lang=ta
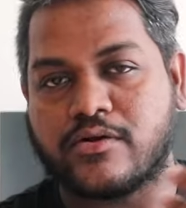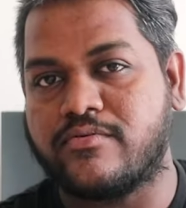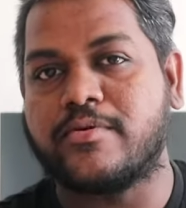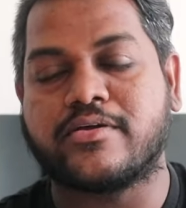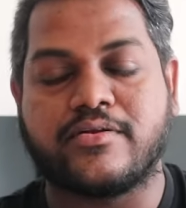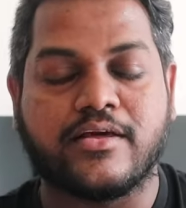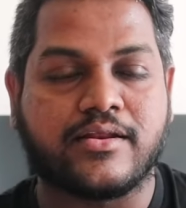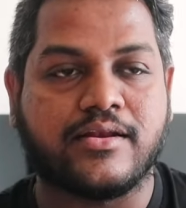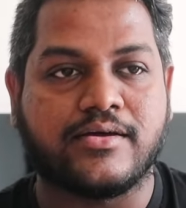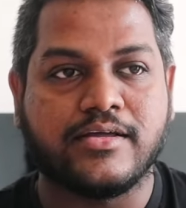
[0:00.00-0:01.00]
ஷார்ட் ஃபிலிம் எடுக்கிறவங்களாக
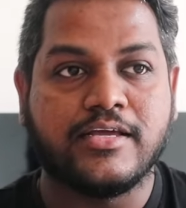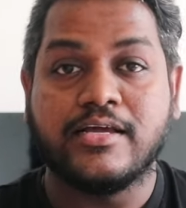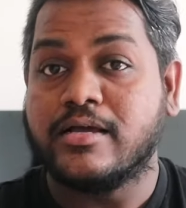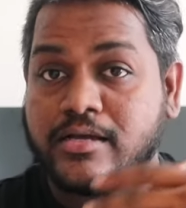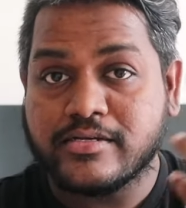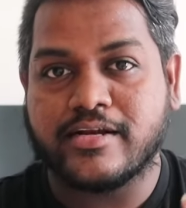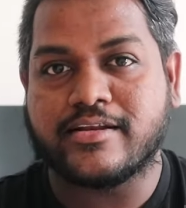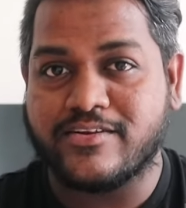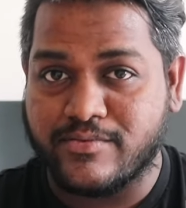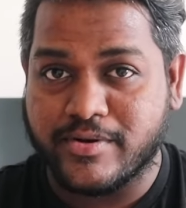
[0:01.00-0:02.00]
இருக்கலாம்
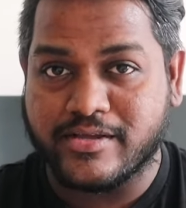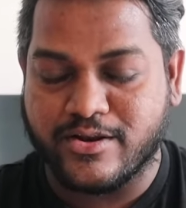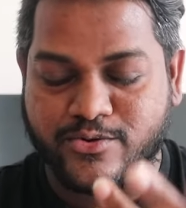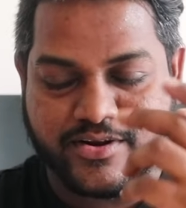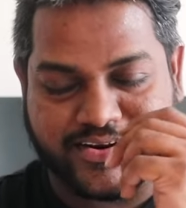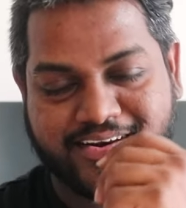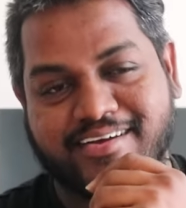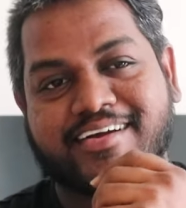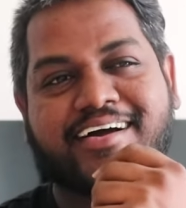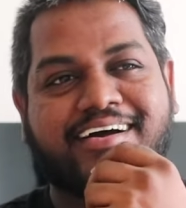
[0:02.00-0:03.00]
தியேட்டர்கள் ஃபிலிம் எடுக்கிறவங்க கூட
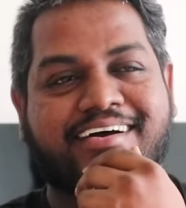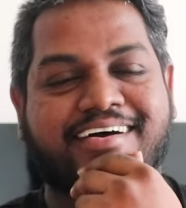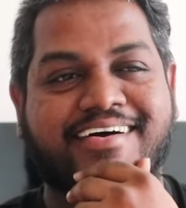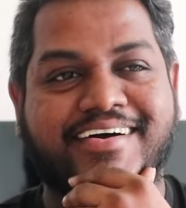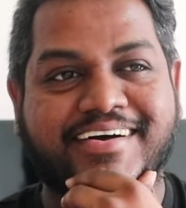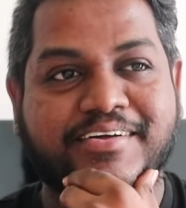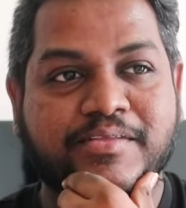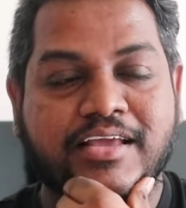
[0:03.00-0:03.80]
இருக்கலாம் uh,